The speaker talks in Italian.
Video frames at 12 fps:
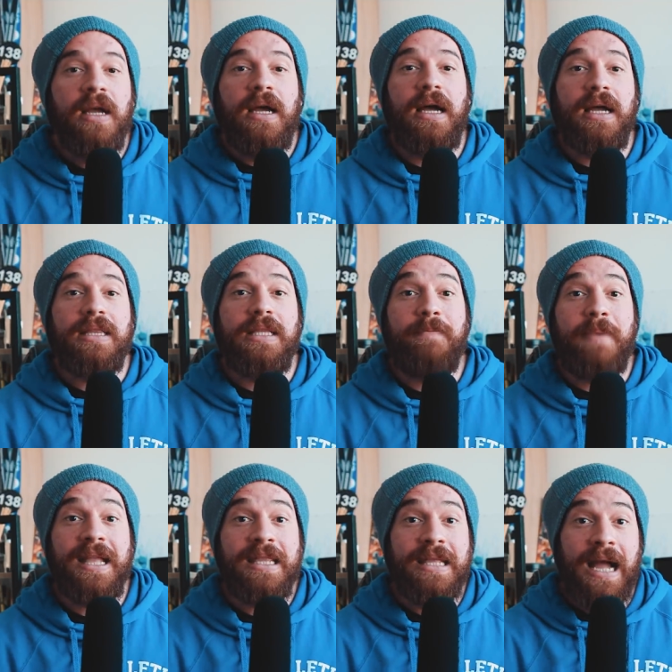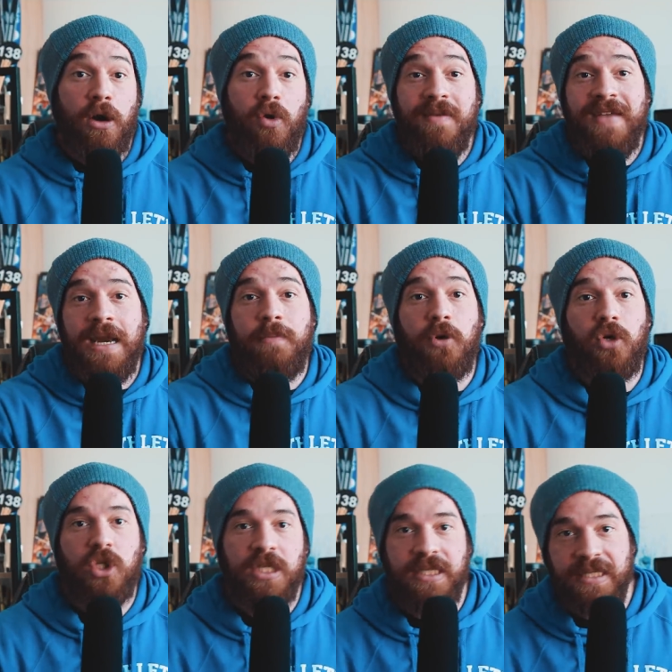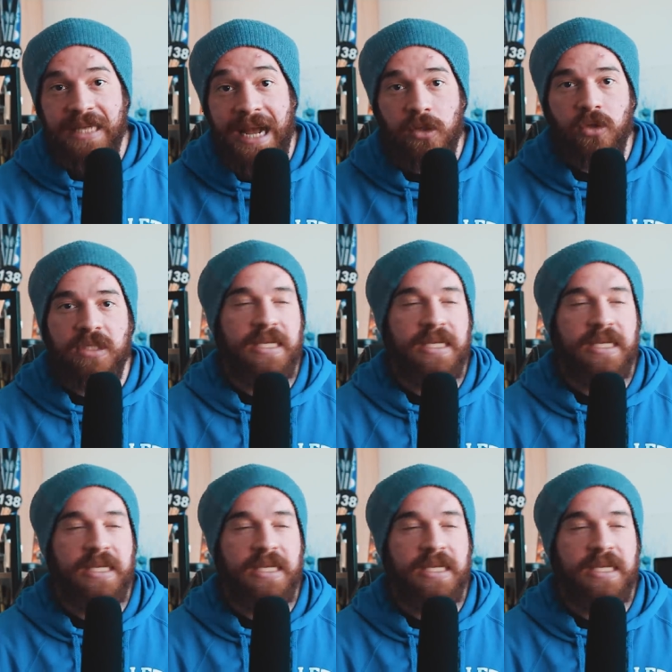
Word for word: uh, dipende da come viene processato,